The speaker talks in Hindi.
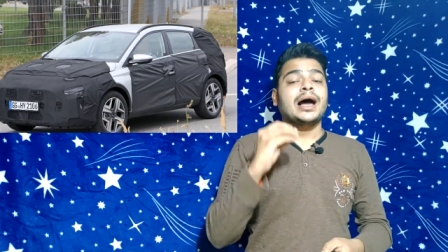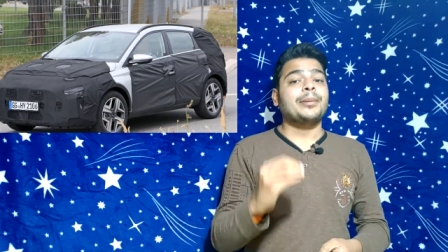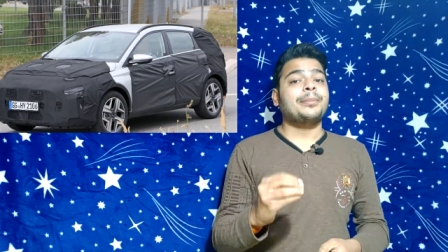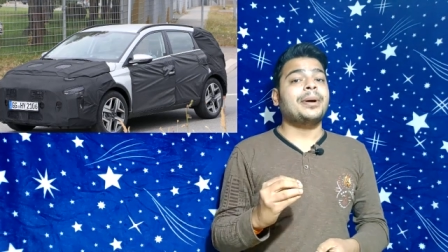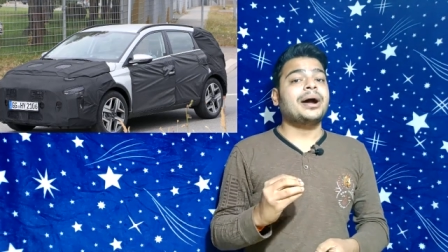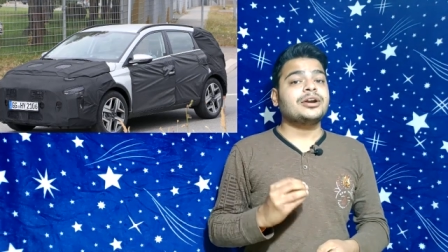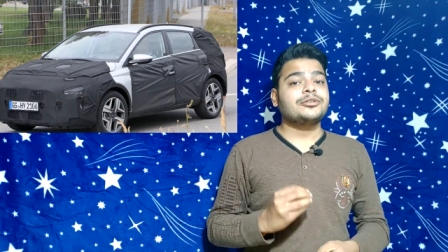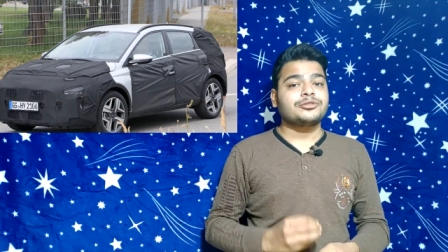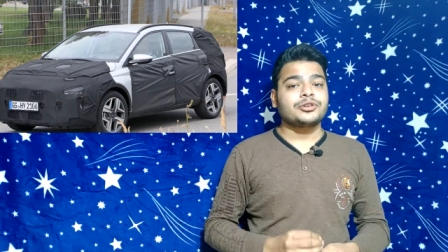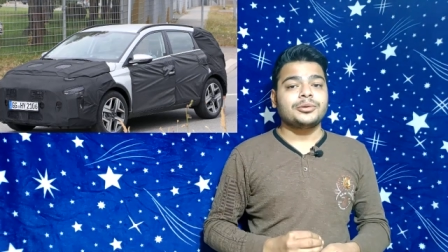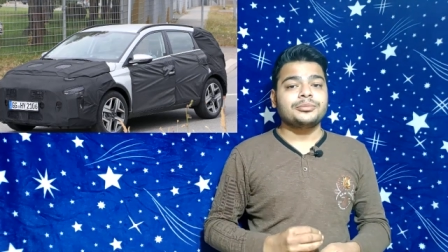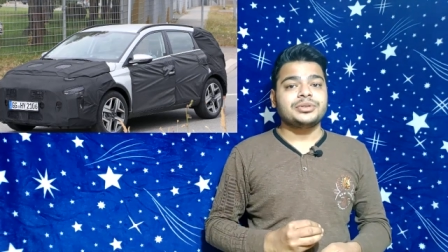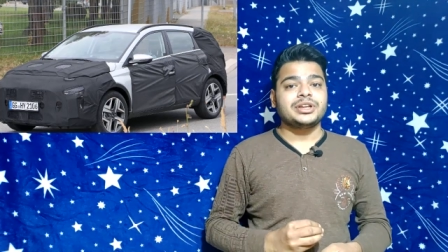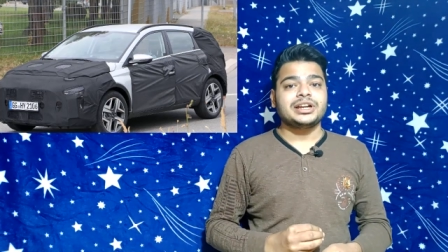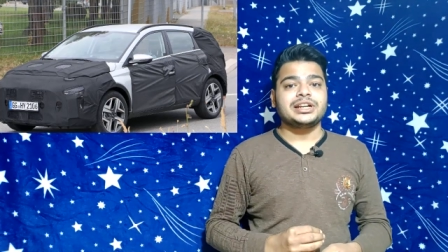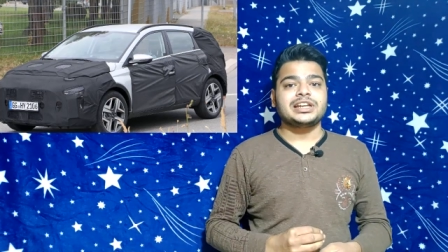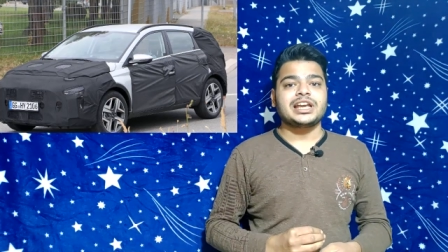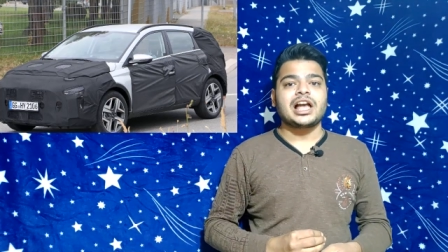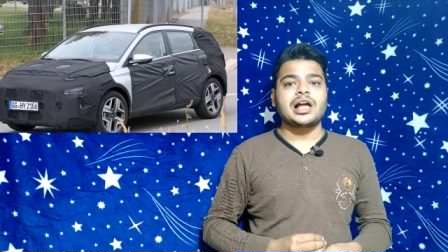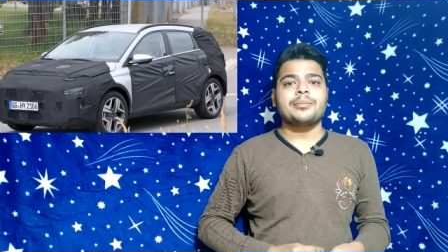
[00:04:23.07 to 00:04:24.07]
अपार्ट फ्रॉम
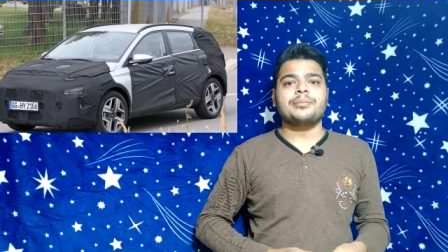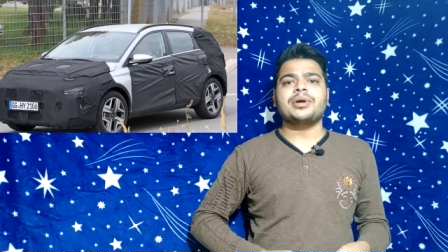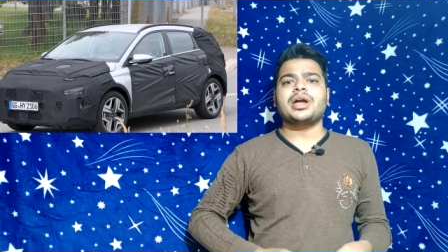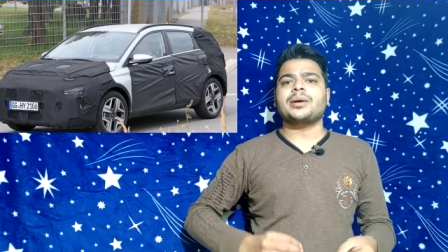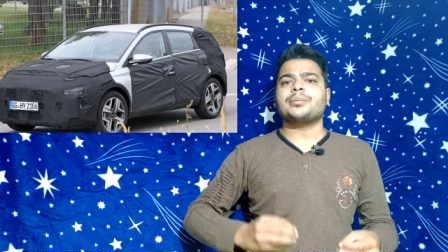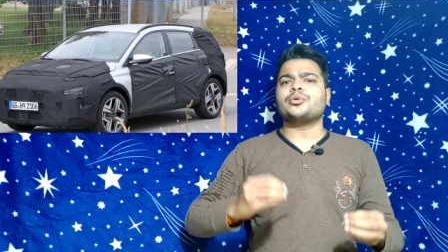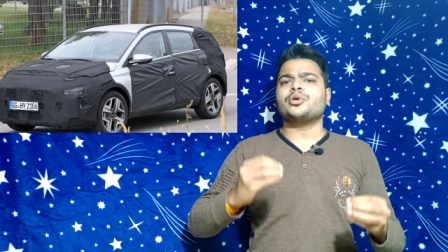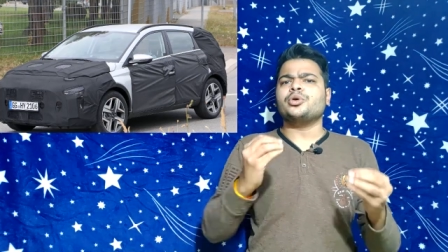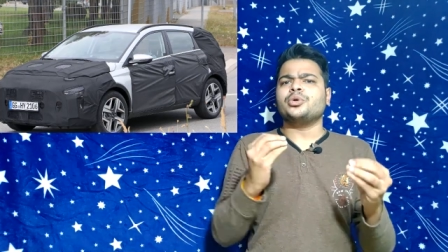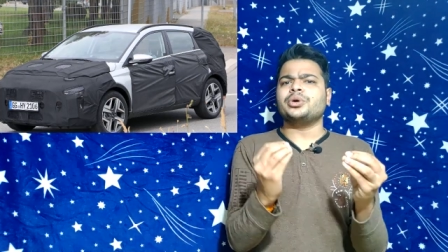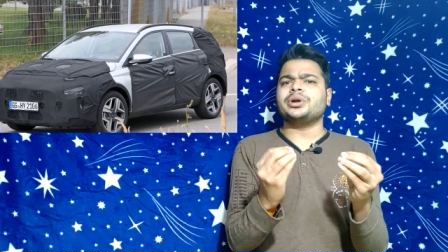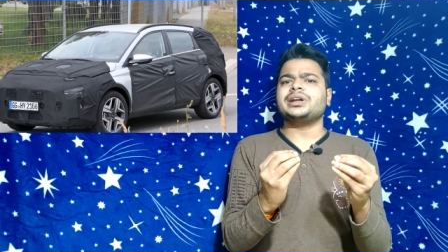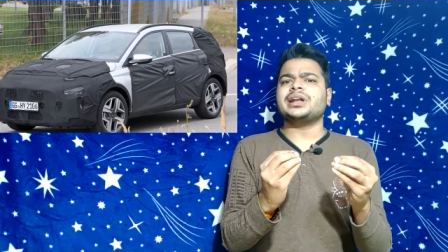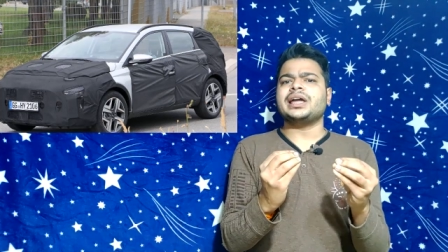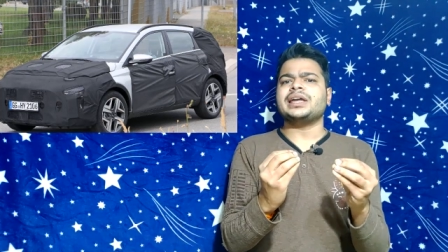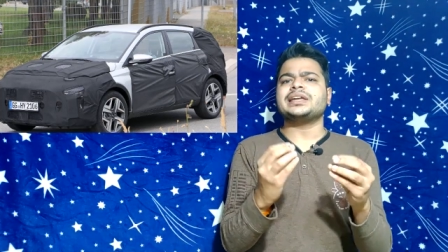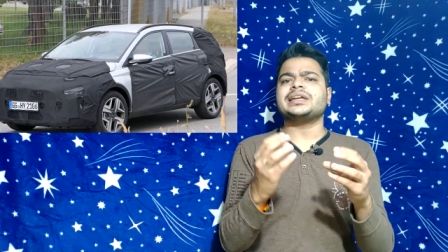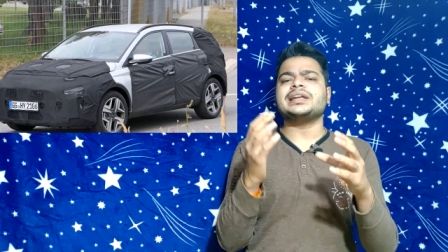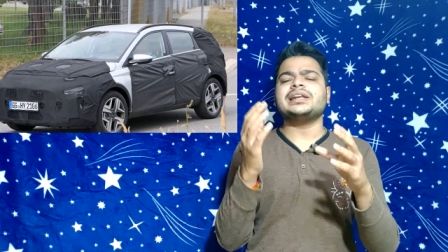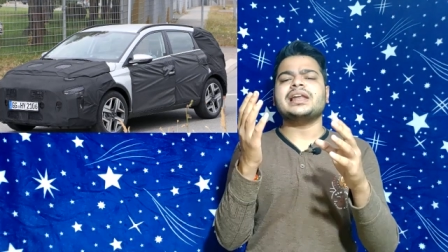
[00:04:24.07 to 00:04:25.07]
दैट यहाँ पे आपको
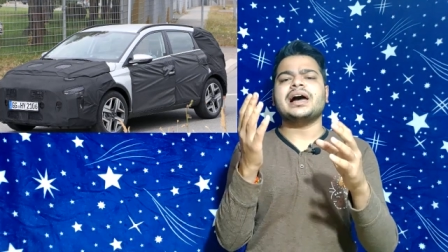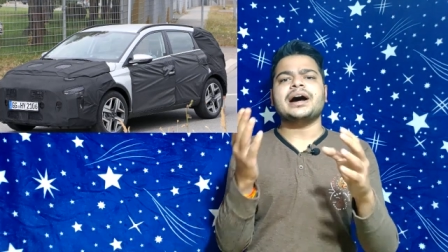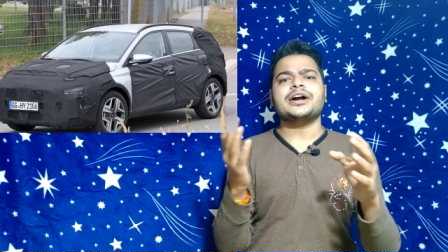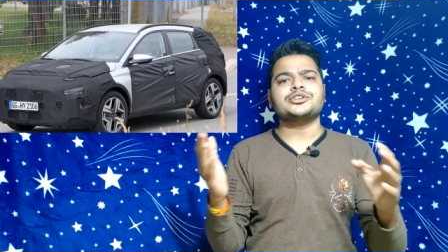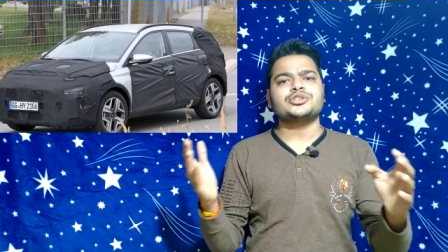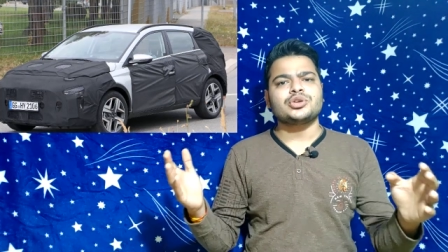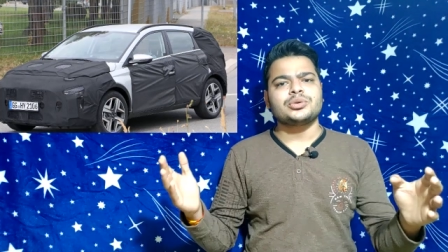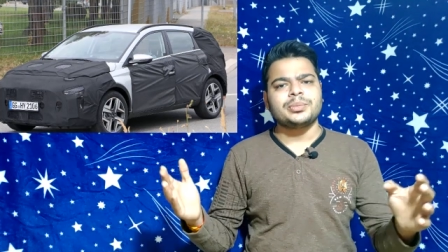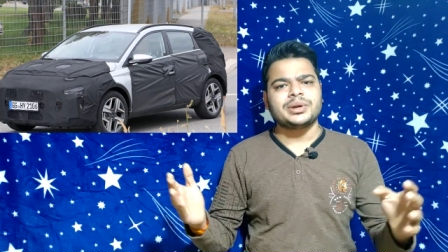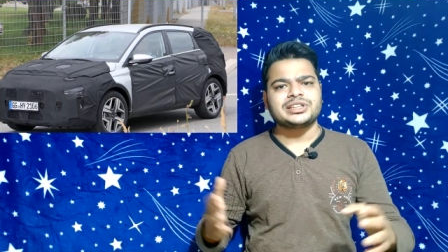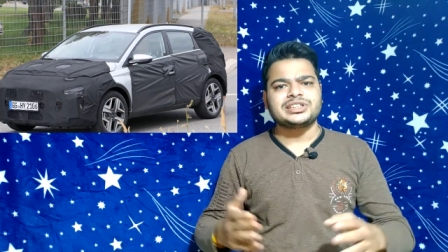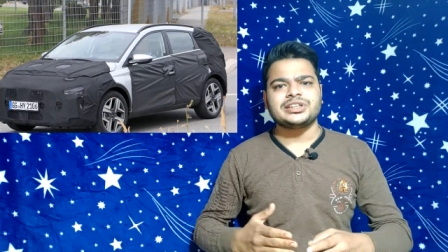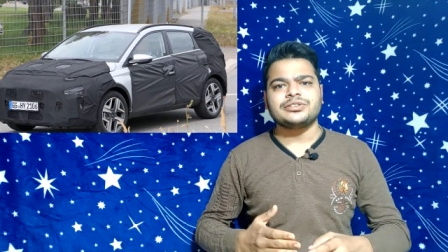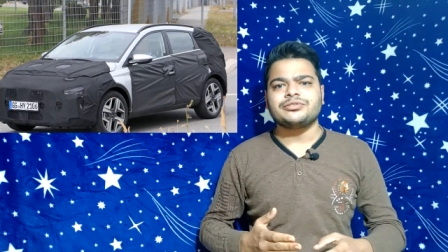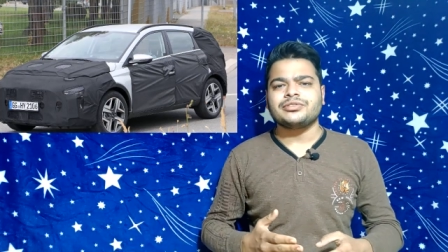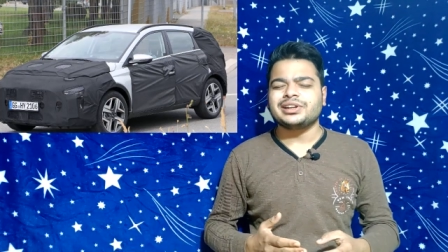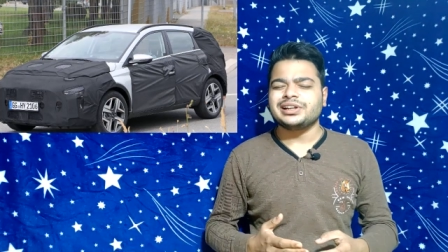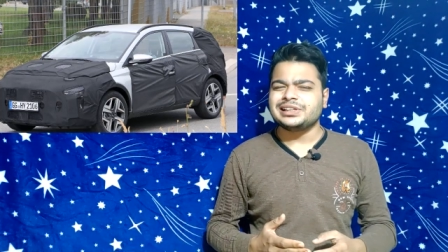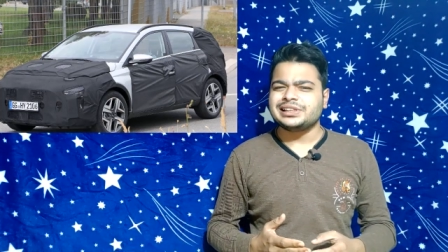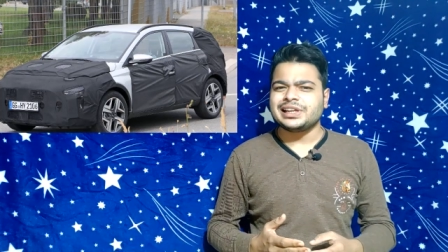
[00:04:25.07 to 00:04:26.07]
हुंडई की लार्ज और
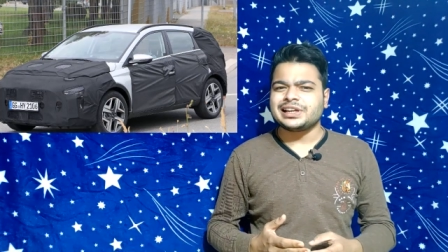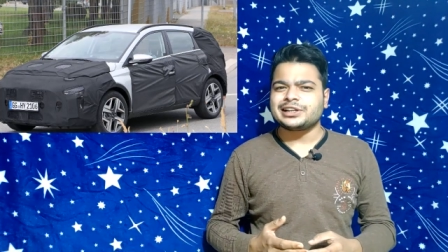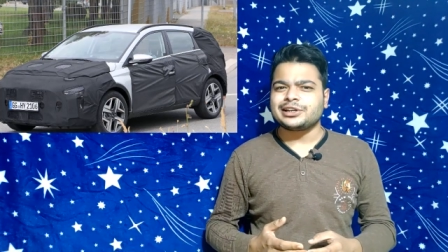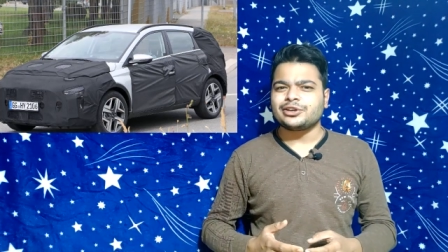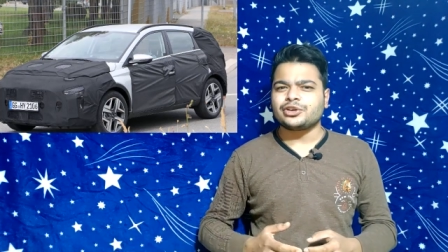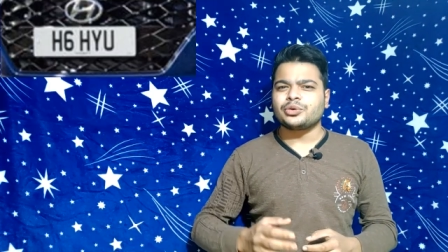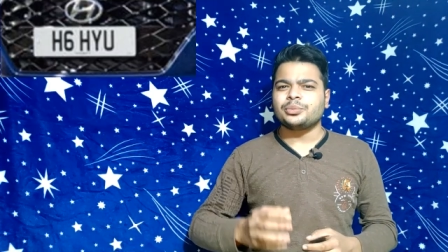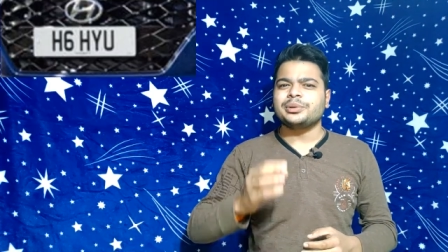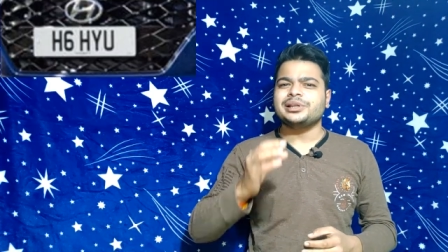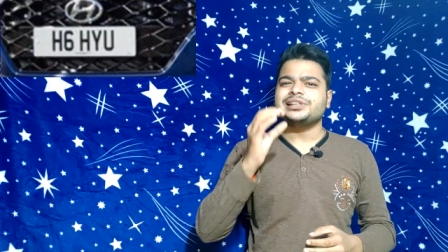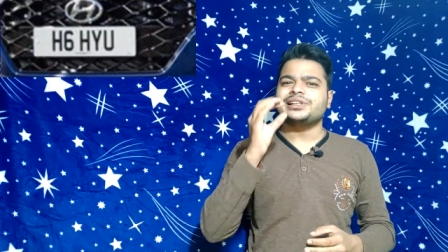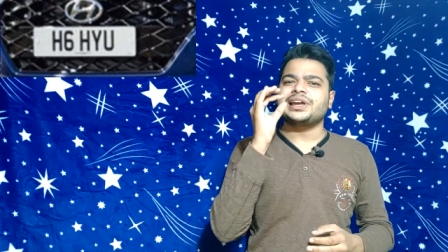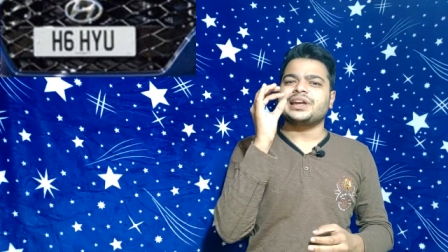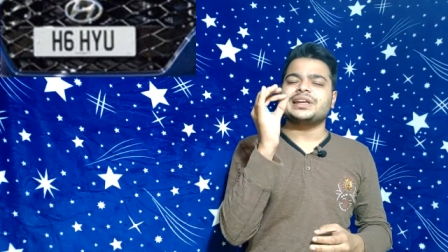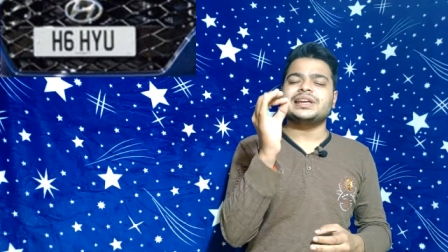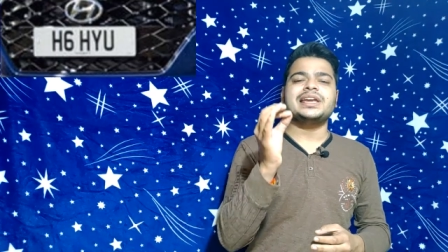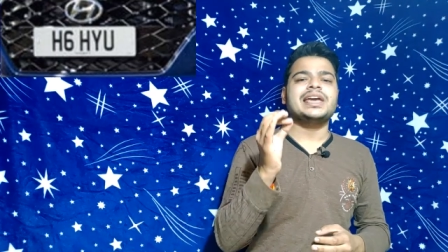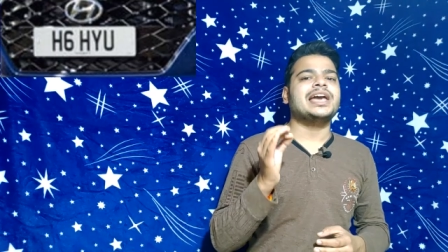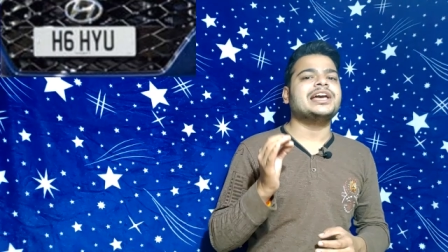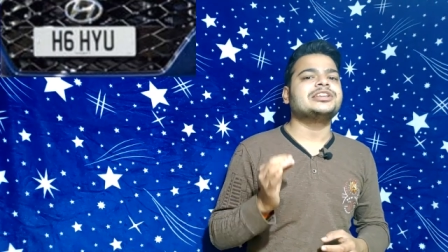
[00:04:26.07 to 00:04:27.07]
मैसिव ग्रिल देखने को मिल
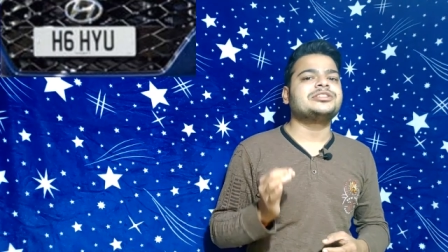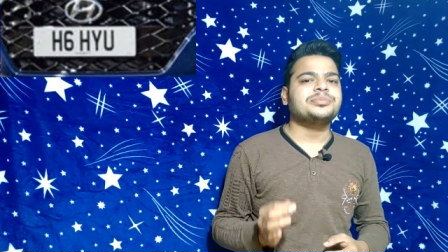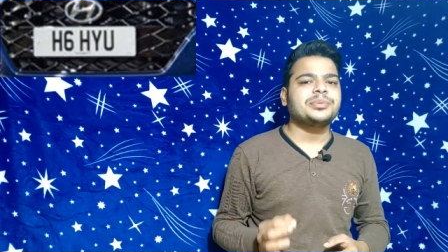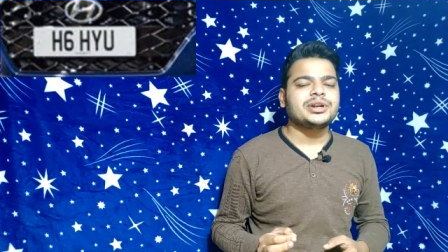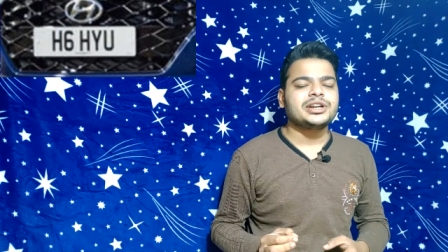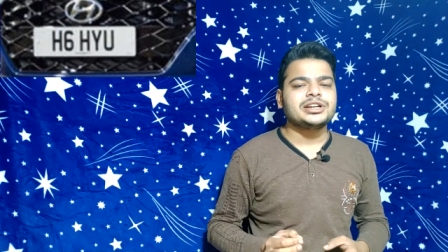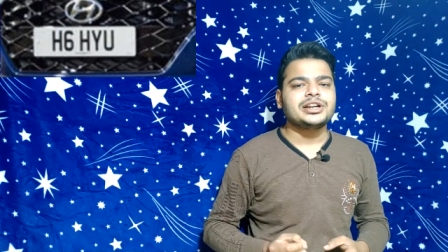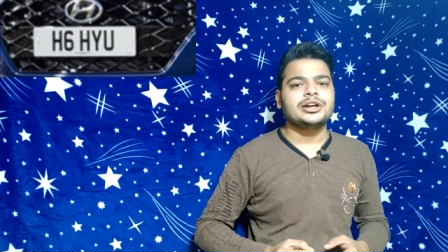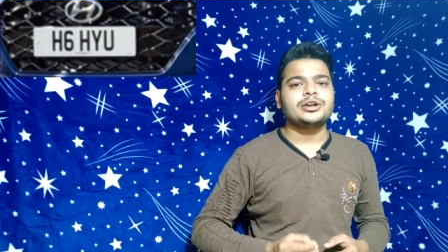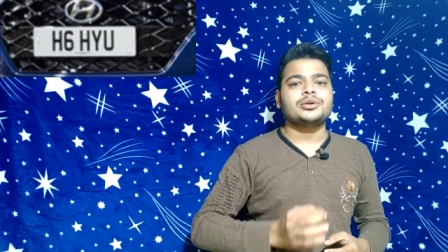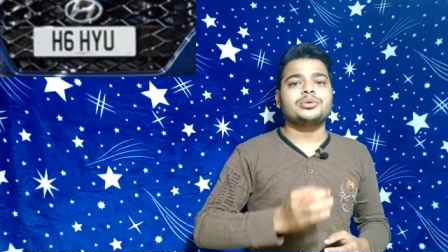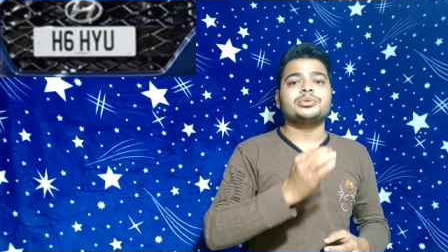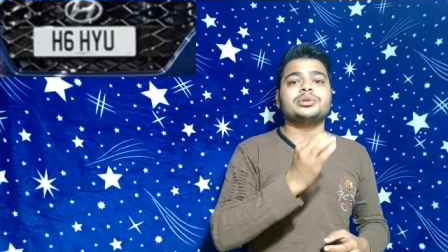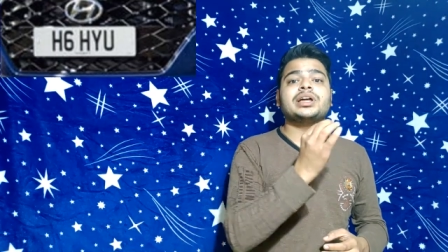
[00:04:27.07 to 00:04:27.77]
जाएगी एज पैरल